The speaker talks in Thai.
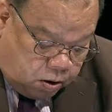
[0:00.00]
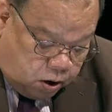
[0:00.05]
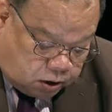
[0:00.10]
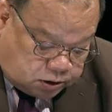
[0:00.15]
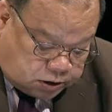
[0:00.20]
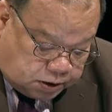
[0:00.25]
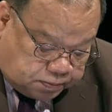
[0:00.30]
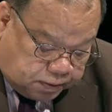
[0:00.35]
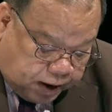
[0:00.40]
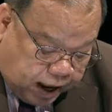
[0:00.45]

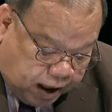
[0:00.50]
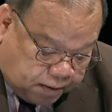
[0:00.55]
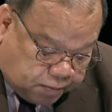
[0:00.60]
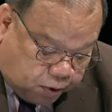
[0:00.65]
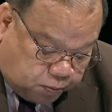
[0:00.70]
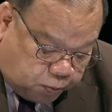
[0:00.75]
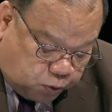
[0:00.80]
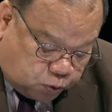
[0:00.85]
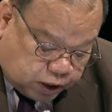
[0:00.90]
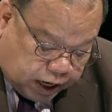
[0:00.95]
115 บ
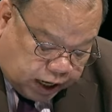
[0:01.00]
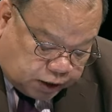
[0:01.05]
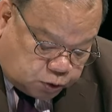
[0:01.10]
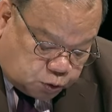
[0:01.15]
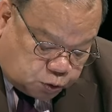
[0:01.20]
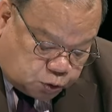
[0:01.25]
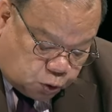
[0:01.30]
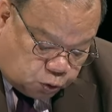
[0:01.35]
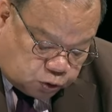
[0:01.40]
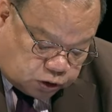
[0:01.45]
อกผู้ใดยุ
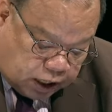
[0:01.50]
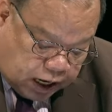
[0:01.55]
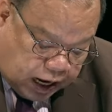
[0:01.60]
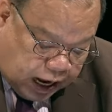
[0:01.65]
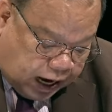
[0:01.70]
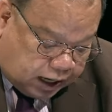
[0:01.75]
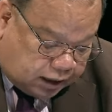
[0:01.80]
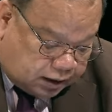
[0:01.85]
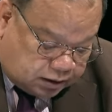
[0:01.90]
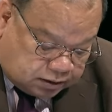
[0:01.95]
ยงท
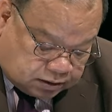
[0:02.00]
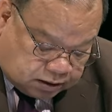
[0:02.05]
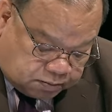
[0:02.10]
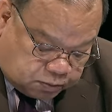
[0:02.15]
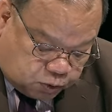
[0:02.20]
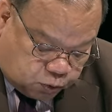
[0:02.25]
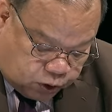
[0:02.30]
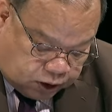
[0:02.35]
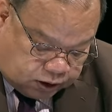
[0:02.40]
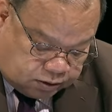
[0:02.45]
หารหรือ
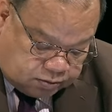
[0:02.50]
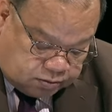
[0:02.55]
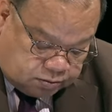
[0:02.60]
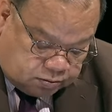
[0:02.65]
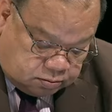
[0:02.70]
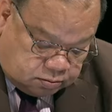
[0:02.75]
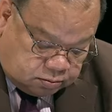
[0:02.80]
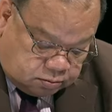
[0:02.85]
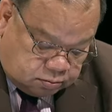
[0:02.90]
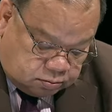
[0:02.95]
ตำรวจ
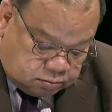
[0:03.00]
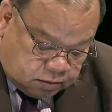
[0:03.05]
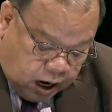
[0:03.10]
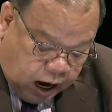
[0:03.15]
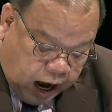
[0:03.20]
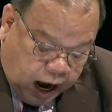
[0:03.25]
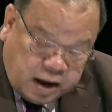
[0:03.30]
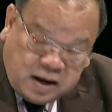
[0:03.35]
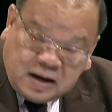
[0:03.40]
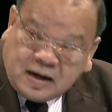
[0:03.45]

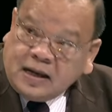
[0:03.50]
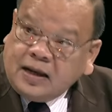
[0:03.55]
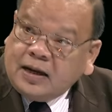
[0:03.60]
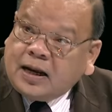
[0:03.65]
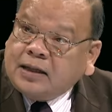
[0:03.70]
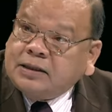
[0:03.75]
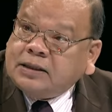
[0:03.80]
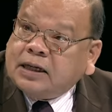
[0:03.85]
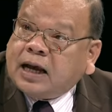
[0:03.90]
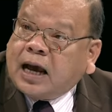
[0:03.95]
ให้หนี
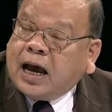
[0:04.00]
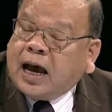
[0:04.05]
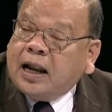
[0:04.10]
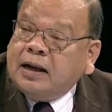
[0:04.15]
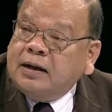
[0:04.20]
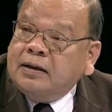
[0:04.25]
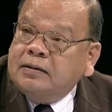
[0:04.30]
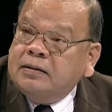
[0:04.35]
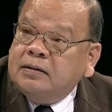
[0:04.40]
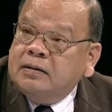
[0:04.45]
ราชการ
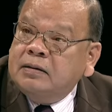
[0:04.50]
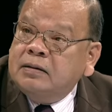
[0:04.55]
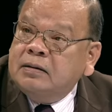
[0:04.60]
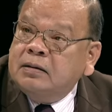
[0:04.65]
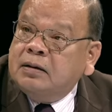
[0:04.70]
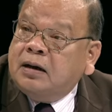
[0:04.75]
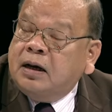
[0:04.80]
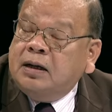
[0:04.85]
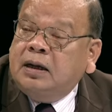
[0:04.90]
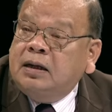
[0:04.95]

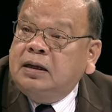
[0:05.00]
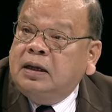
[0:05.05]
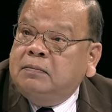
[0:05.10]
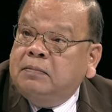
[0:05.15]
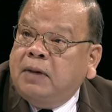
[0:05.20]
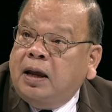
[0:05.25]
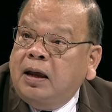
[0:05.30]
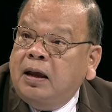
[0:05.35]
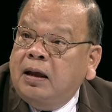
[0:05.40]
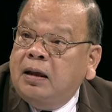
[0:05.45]
เคยได้ยิน
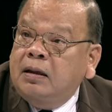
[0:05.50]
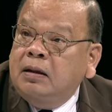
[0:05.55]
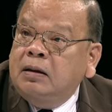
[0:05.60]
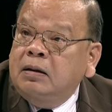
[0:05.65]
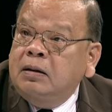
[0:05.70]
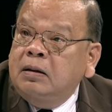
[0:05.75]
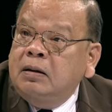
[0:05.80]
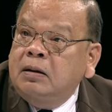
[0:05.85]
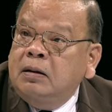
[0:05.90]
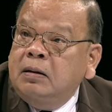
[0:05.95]
ไหม
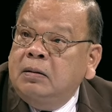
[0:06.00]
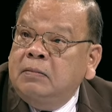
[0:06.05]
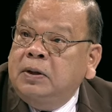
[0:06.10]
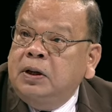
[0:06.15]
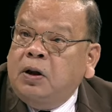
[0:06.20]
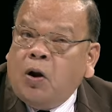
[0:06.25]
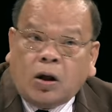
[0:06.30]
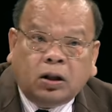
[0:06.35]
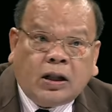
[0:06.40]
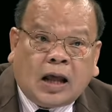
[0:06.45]

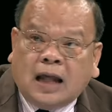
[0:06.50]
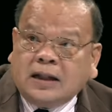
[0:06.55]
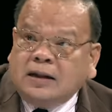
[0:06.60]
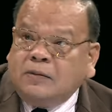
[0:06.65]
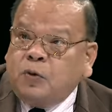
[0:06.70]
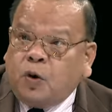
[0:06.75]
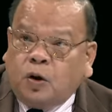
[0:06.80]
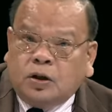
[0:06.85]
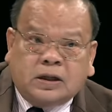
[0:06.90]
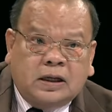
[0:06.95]
พี่น้องทหาร
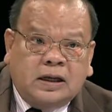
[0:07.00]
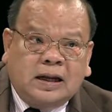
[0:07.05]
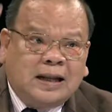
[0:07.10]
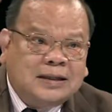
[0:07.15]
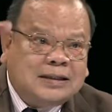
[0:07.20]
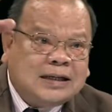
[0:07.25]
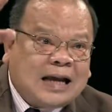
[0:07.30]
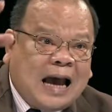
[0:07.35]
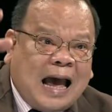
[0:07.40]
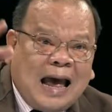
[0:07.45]
ตำรวจหนีรา
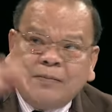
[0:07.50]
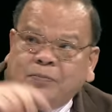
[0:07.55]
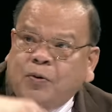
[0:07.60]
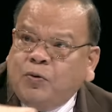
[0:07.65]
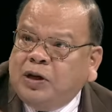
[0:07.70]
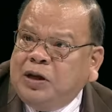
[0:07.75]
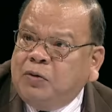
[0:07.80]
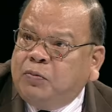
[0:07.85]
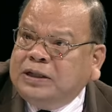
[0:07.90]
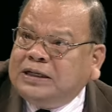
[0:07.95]
ชการพรุ่ง
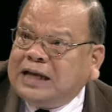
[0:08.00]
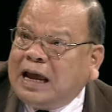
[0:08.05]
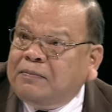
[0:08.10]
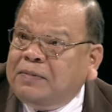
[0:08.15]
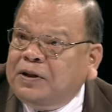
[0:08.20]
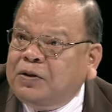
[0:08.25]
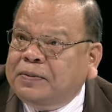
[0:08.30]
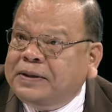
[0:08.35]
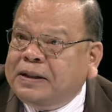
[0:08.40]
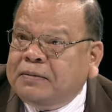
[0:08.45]
นี้วันจันทร์
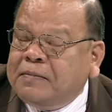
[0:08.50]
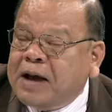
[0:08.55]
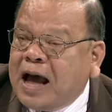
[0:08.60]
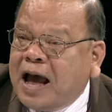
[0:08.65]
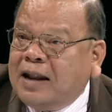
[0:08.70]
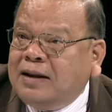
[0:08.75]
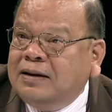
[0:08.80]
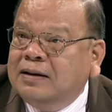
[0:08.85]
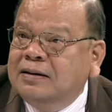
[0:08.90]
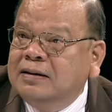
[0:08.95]
ไม่ต้องไปทำงา
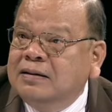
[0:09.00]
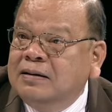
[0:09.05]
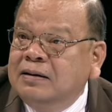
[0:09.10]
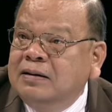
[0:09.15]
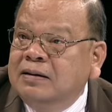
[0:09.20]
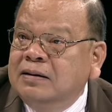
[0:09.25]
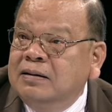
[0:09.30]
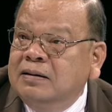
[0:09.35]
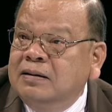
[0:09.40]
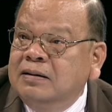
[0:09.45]
น
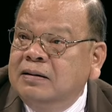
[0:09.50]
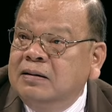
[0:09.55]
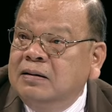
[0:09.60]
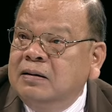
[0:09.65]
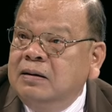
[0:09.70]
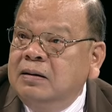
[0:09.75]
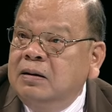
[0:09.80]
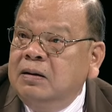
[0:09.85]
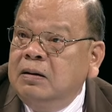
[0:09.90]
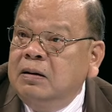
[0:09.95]

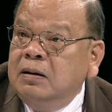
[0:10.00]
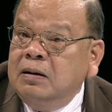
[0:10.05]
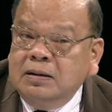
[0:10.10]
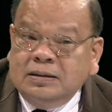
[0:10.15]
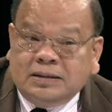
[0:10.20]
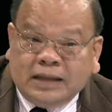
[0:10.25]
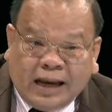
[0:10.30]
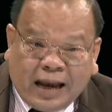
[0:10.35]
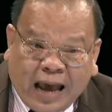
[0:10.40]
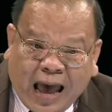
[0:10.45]

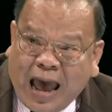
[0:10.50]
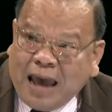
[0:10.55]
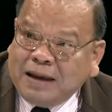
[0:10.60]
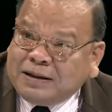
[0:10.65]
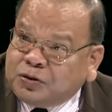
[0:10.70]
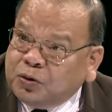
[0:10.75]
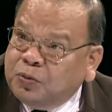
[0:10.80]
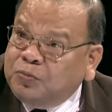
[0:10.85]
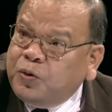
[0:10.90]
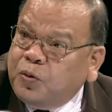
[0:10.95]
เสียให้
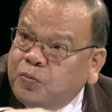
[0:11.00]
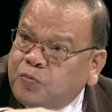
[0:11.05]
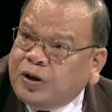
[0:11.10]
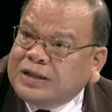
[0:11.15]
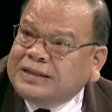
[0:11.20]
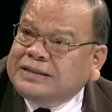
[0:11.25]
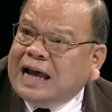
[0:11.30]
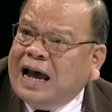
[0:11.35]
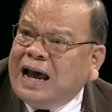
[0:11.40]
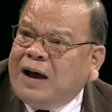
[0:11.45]
ชุมนุมวัน
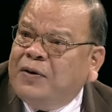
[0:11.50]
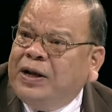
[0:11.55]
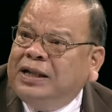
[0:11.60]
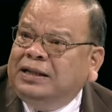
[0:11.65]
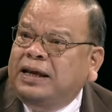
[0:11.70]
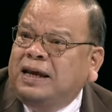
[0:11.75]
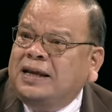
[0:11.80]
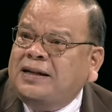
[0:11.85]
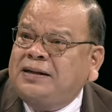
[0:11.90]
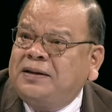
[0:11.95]
เสาร์อา
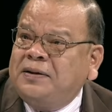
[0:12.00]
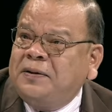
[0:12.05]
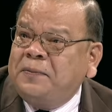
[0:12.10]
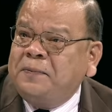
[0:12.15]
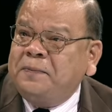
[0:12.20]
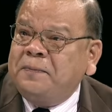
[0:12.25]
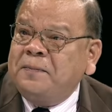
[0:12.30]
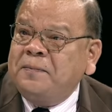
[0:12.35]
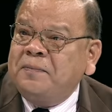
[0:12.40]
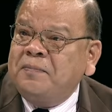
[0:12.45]
ทิตย์
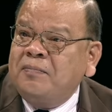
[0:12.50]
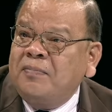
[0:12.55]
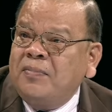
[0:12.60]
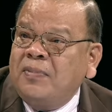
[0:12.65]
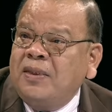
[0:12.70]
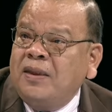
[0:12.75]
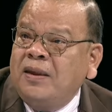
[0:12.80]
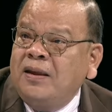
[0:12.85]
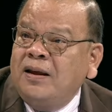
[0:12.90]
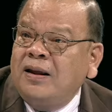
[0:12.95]

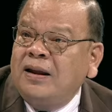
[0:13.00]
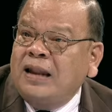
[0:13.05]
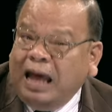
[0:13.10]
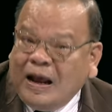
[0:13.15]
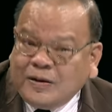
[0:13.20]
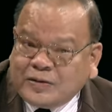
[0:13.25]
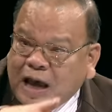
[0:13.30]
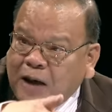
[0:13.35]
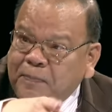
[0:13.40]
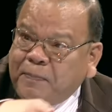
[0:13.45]
แล้
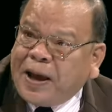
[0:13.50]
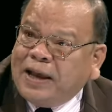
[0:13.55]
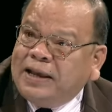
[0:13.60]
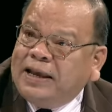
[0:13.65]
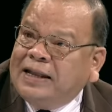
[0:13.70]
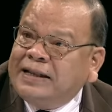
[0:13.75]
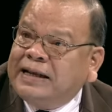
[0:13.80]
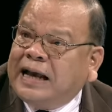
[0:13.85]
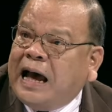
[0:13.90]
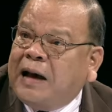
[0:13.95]
วเช้าไป
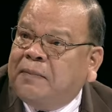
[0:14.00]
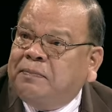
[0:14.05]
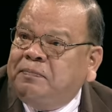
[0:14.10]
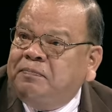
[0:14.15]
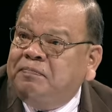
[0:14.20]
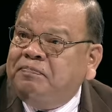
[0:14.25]
เย็นกลับ